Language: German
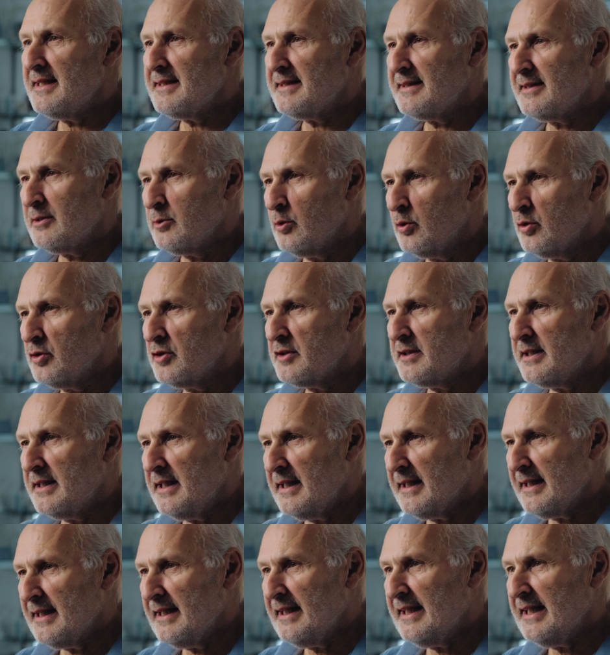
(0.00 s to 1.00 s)
so sehr
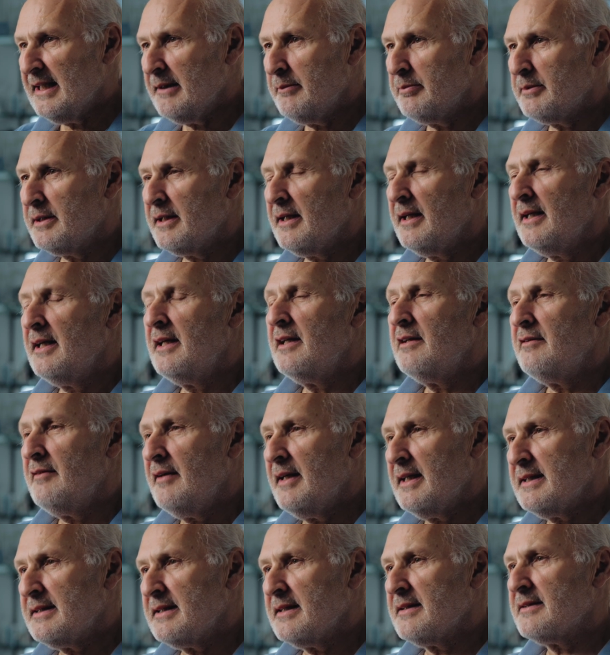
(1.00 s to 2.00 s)
geliebt,
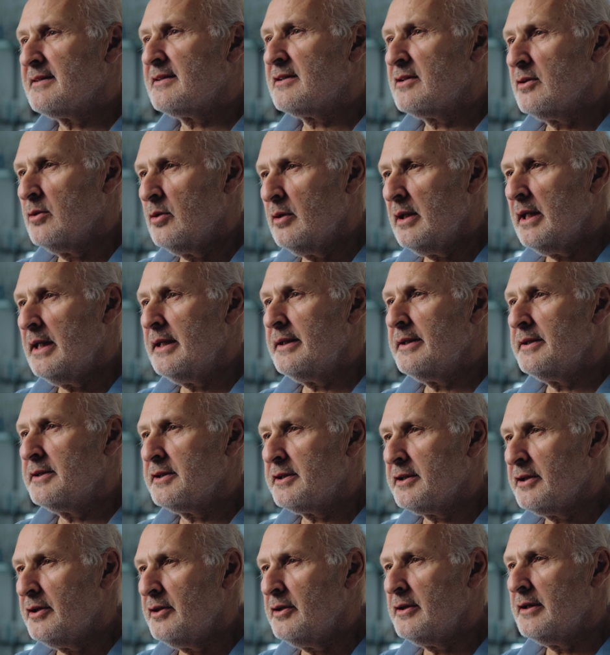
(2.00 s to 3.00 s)
weil sie so einen
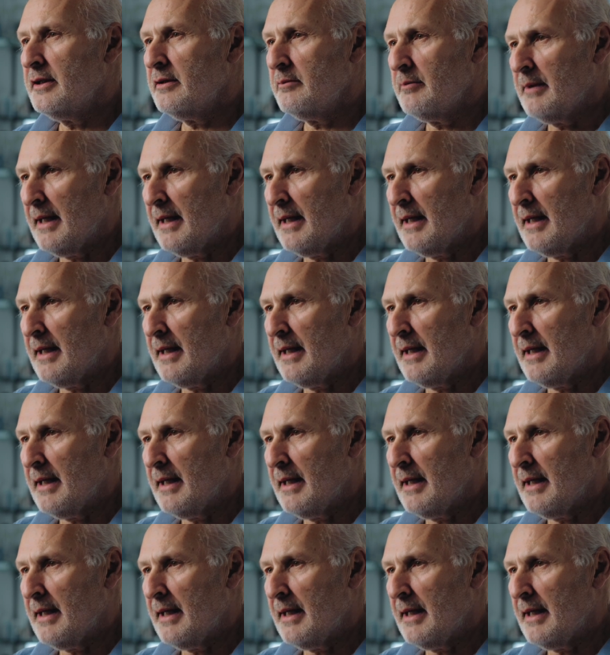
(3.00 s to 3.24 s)
schönen